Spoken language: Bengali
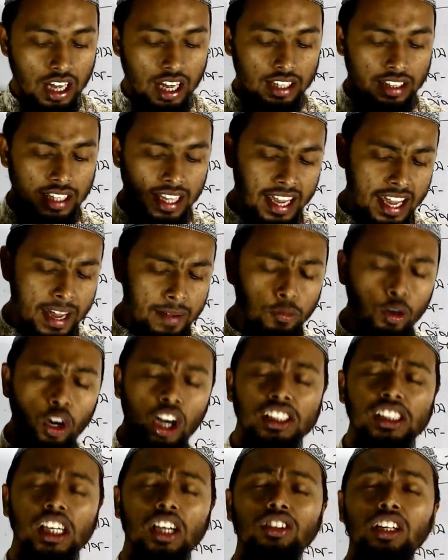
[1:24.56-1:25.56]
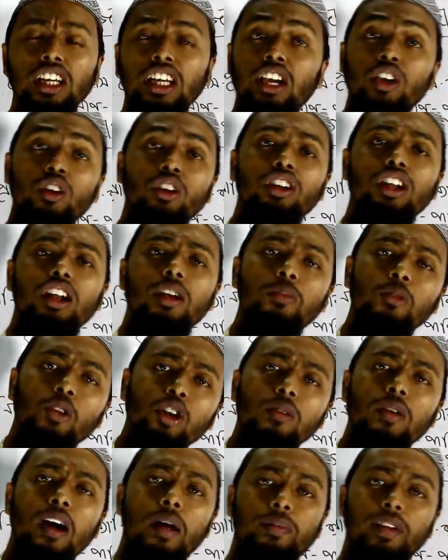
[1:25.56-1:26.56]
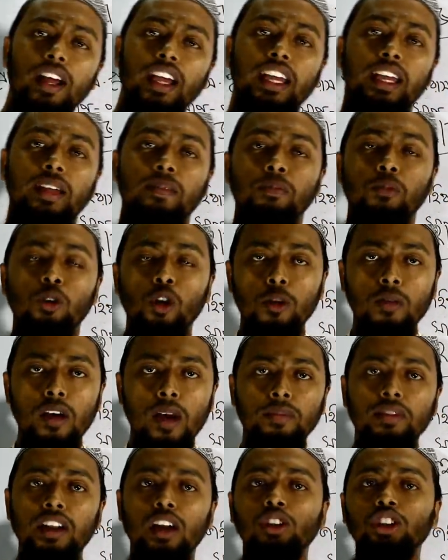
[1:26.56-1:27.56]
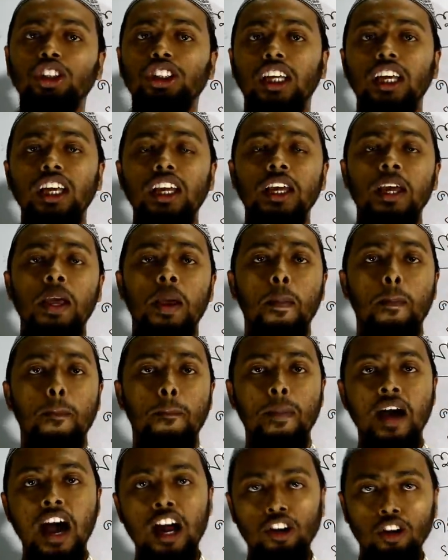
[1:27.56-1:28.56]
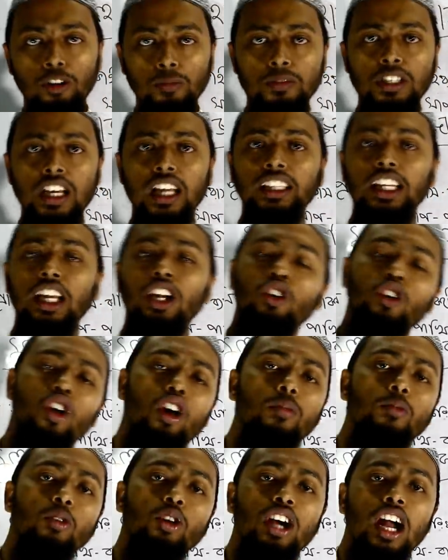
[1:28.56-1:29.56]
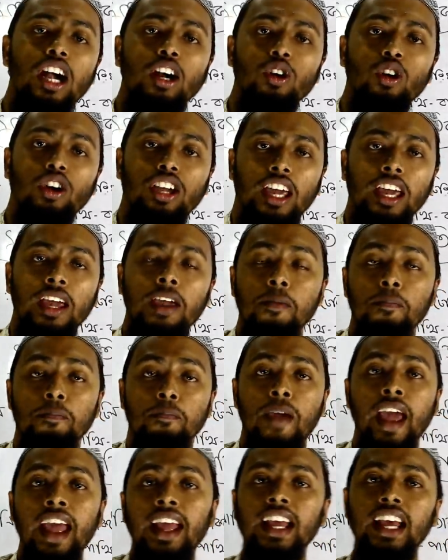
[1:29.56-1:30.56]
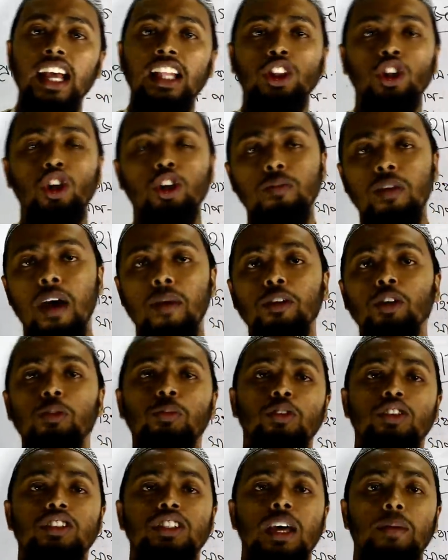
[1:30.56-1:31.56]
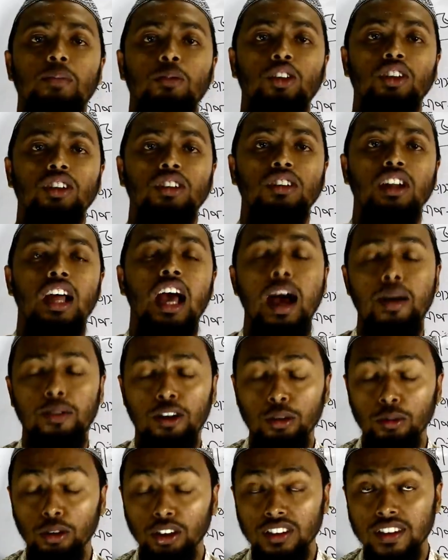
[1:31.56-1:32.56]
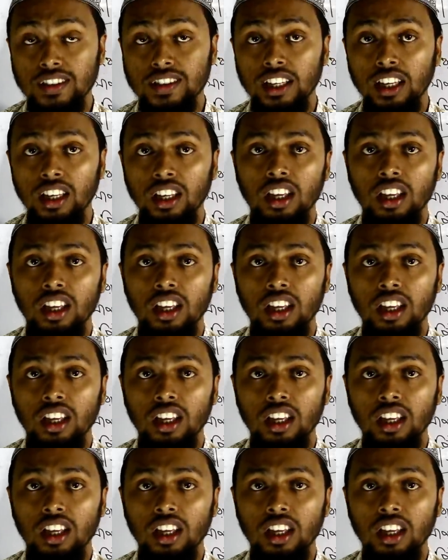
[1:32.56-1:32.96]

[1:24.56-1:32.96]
তা এই মহাজাগতিক কিউরেটের মূল ভাবটা কি মূল ভাবটা হচ্ছে মানব জাতির কর্মকাণ্ডকে ব্যঙ্গাত্মকভাবে উপস্থাপন আবারও বলতেছি